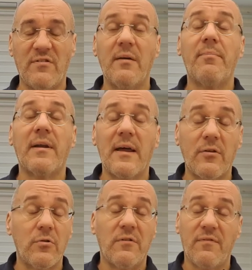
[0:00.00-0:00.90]
Si è
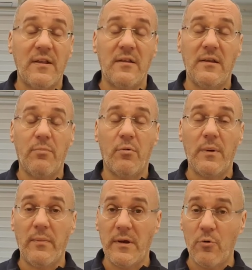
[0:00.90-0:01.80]
parlato in effetti di
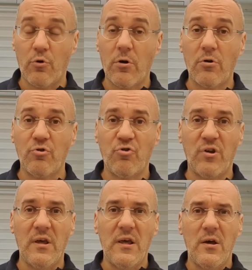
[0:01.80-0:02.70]
problemi
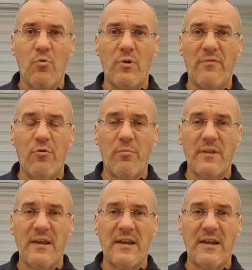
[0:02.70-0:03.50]
neurologici, una forma di